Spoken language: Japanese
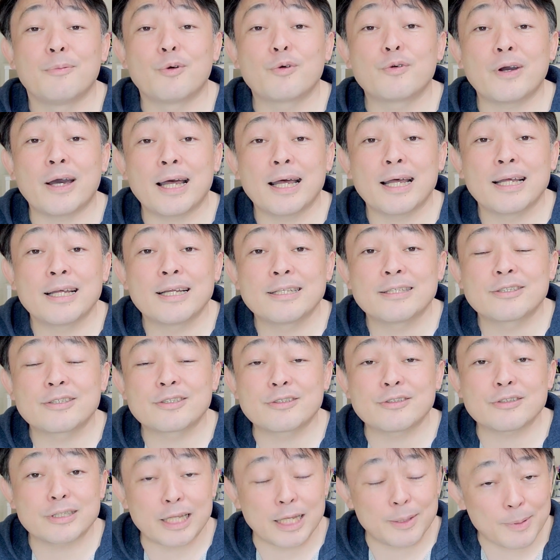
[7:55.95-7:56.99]
僕は
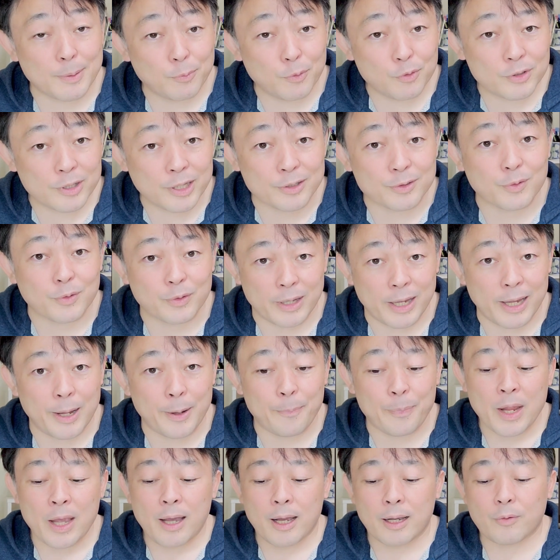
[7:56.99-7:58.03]
作って今持ってるの
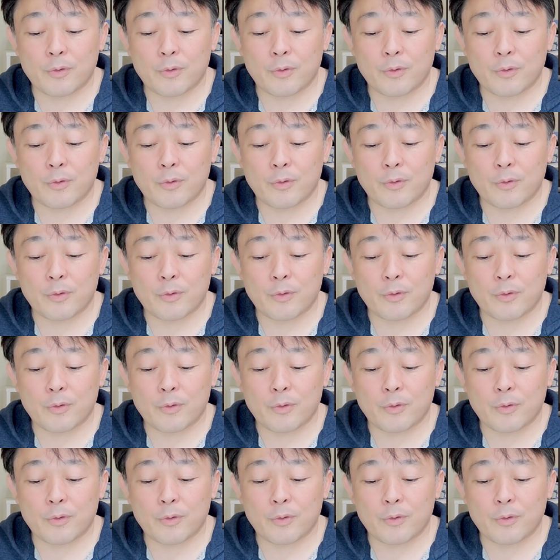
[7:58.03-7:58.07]
で、